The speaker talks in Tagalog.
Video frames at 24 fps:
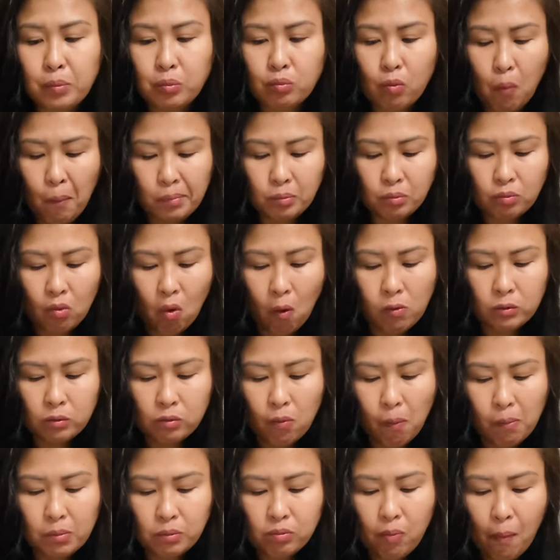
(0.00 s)
mali, o,
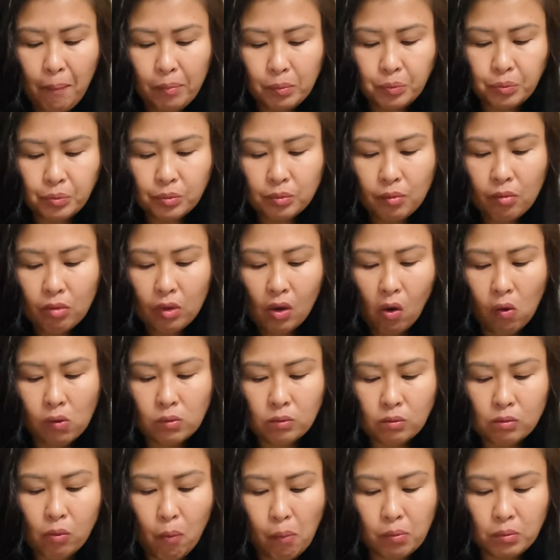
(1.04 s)
konti lang po ang
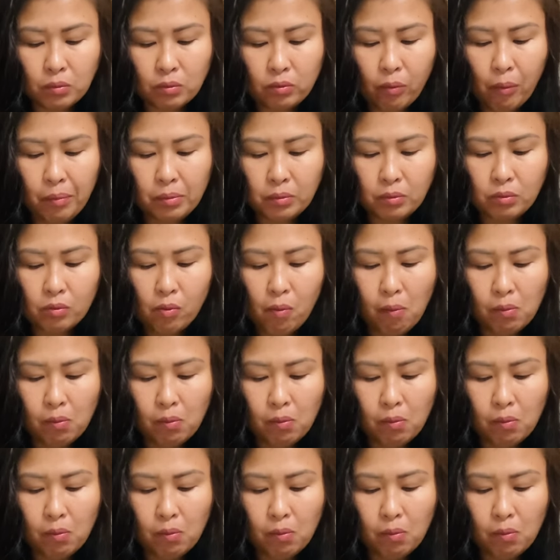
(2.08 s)
niluluto ko.